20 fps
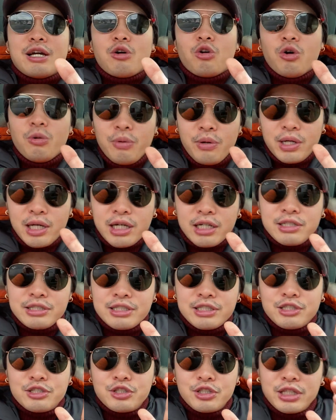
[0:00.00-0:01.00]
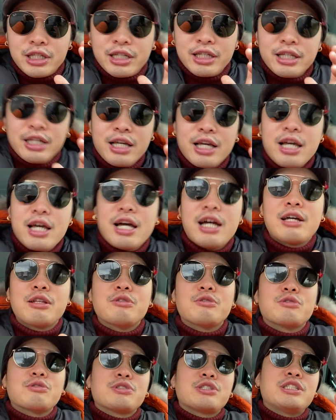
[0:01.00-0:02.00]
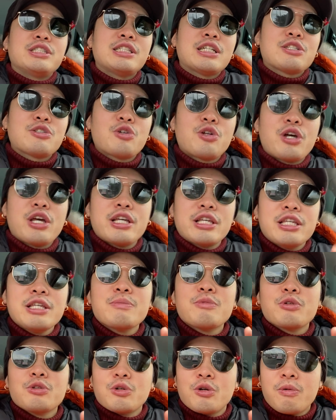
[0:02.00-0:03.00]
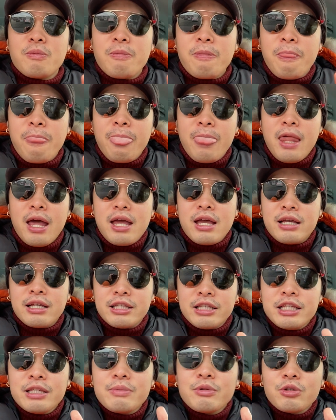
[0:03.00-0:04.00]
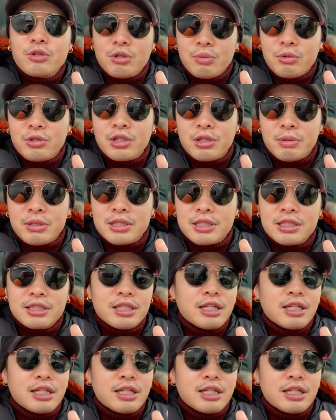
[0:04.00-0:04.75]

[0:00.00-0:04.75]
ほぼ確実に、あの、品揃え、いいもの、いいものを持ってきます。